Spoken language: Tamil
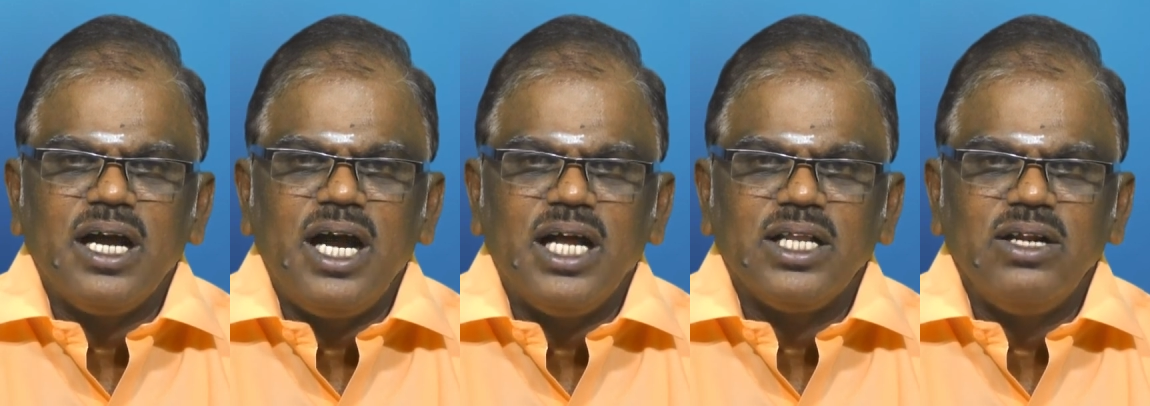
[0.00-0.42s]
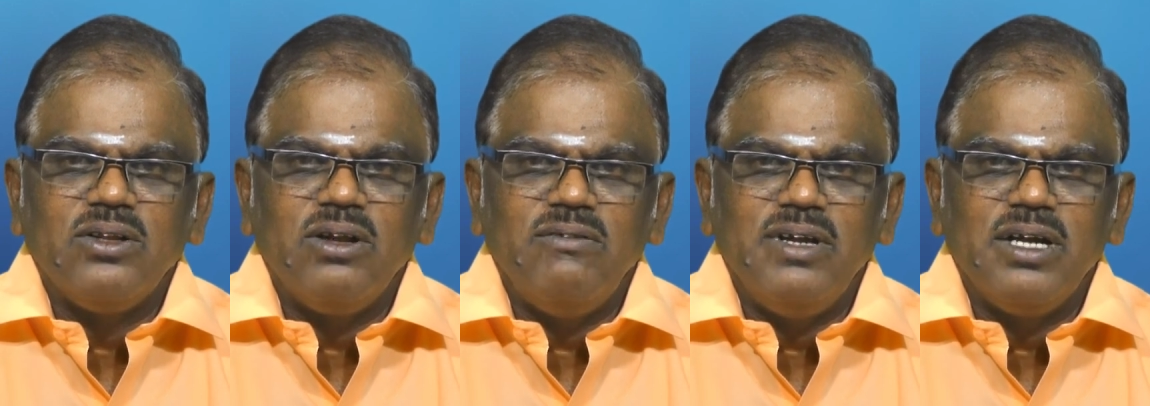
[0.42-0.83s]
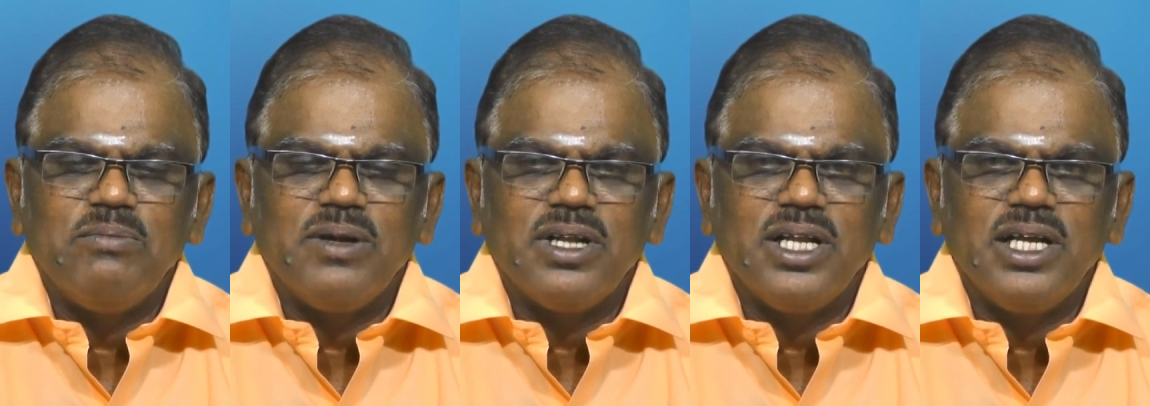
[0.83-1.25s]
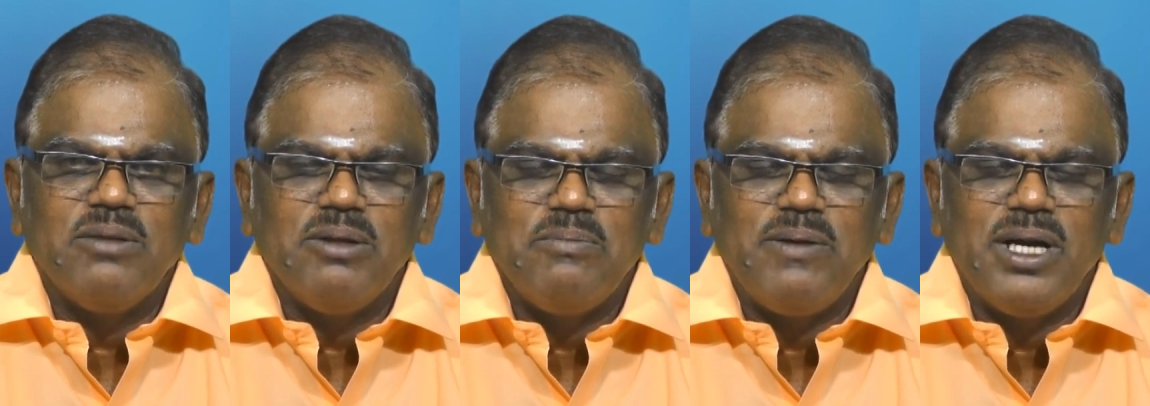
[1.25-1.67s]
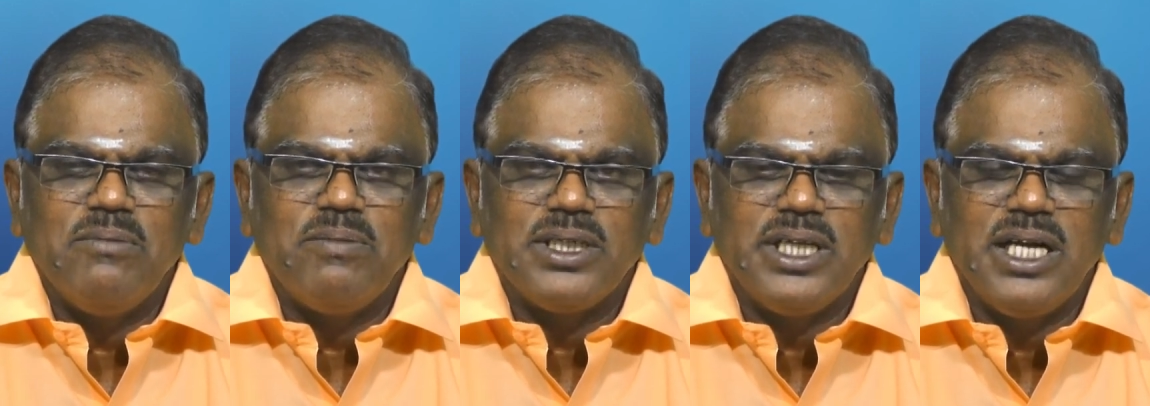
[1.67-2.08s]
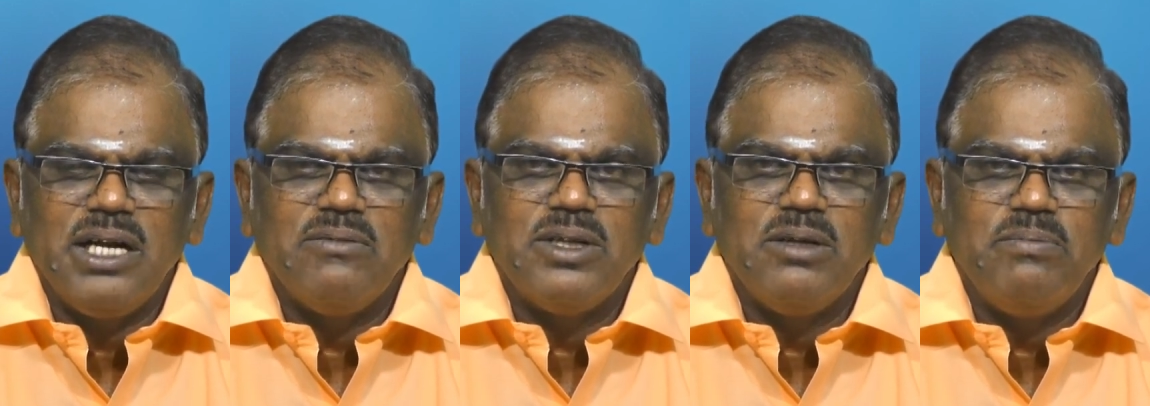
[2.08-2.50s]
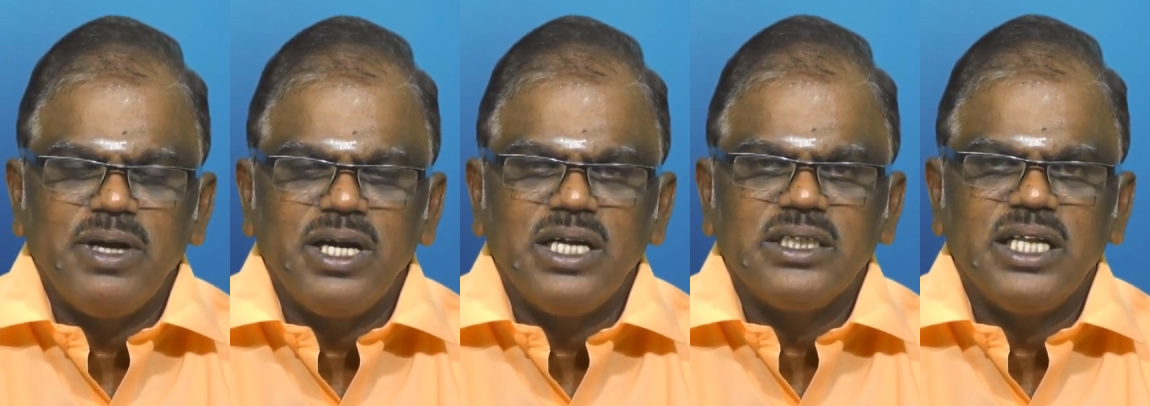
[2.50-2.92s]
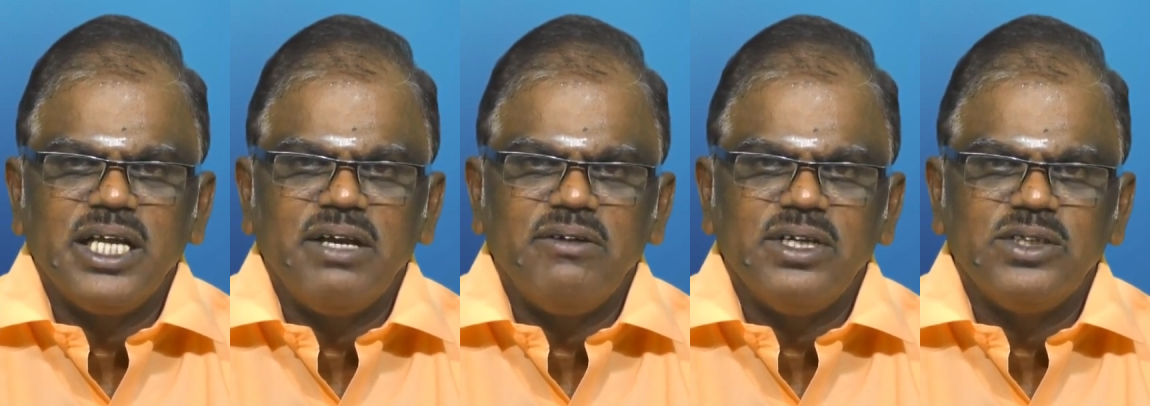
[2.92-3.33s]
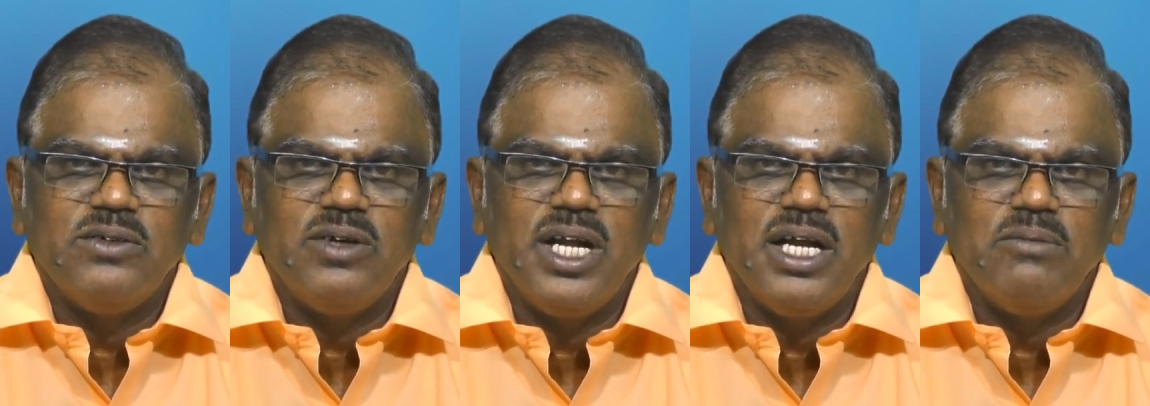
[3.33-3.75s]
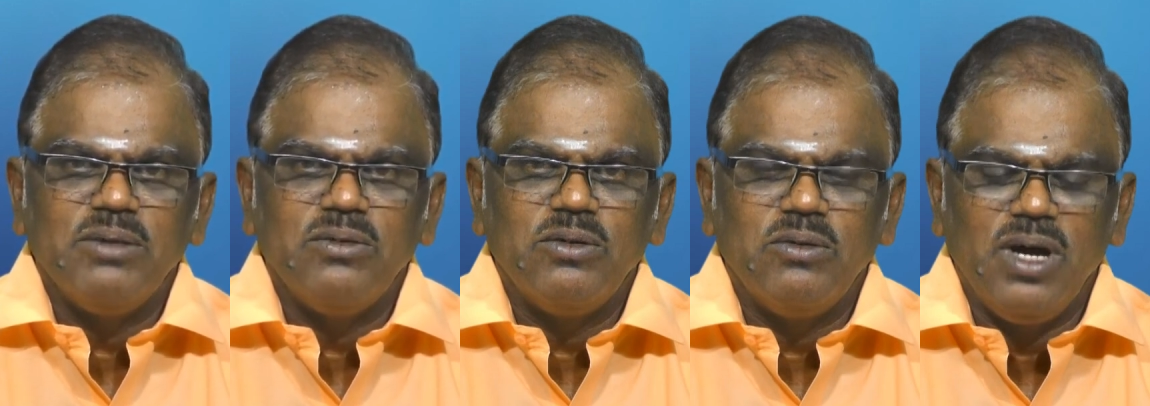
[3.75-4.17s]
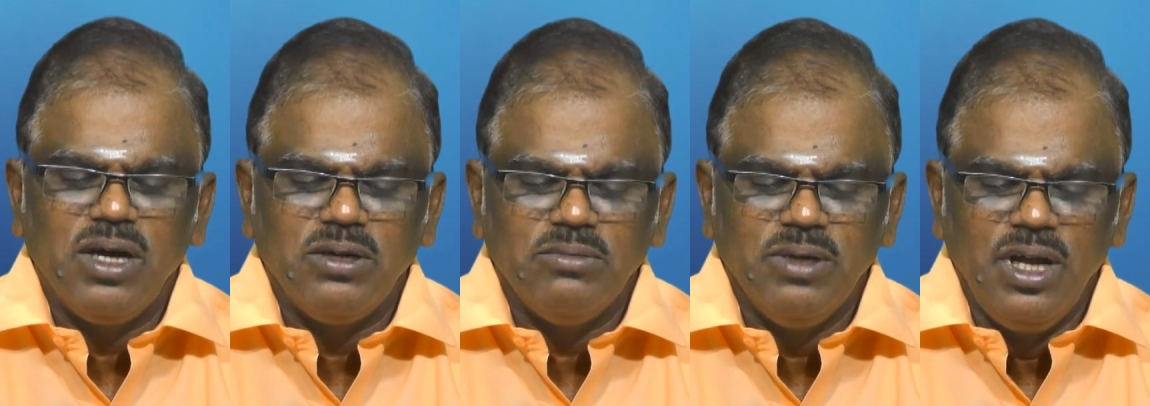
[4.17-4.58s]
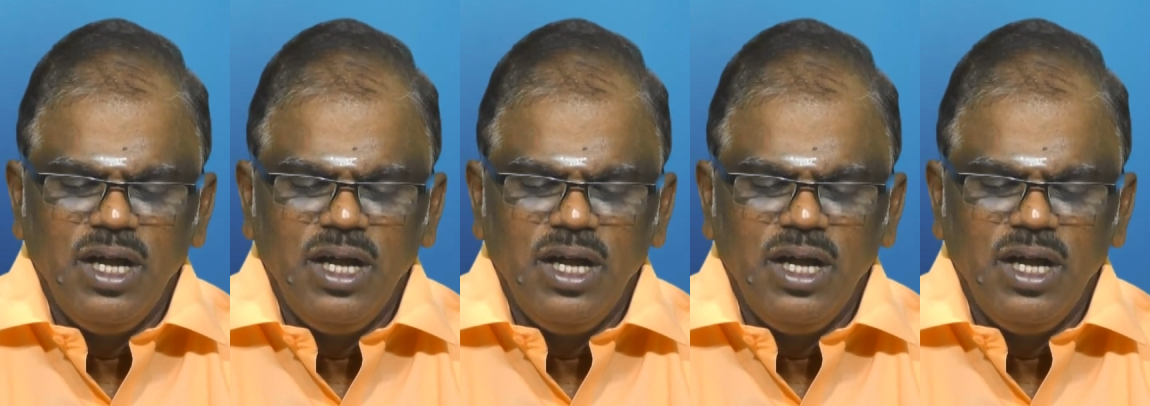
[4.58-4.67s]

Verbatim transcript: காதல் தோல்வி ஏற்படுறது இதுமாதிரி பல பிரச்சனைகளை வந்து பெண்கள் சந்திக்க வேண்டிய சூழ்நிலை என்பது உருவாகும்